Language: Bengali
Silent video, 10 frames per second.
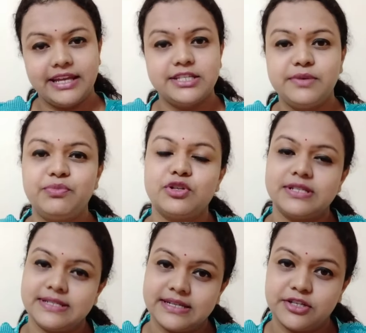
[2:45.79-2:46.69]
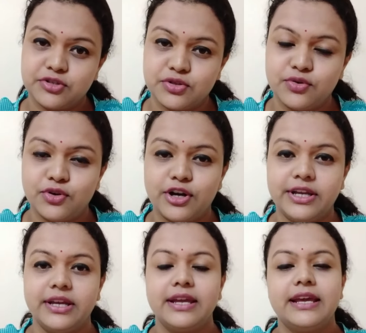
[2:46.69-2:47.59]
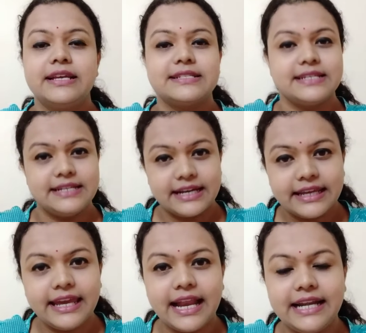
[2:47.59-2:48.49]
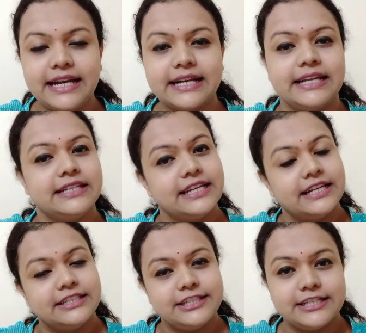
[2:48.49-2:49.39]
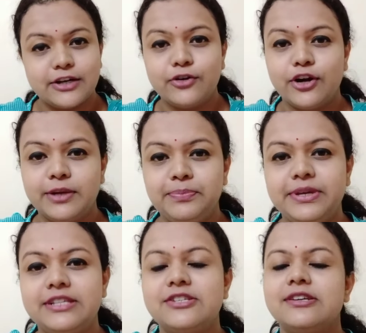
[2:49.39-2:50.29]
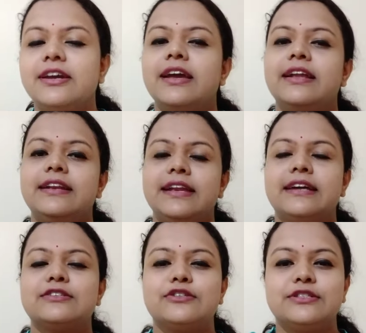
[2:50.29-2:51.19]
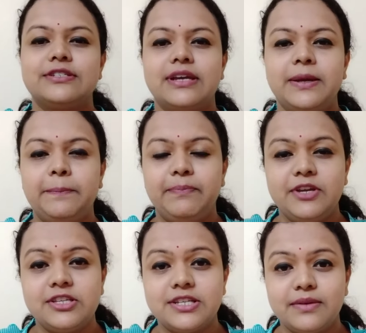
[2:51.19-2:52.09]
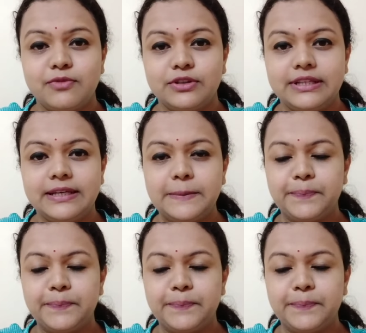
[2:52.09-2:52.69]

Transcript: এজিং প্রসেসটাকে স্লো করে স্কিনের খেয়াল রাখে সেটাও করে পিচ নেক্সট হচ্ছে পিচের মধ্যে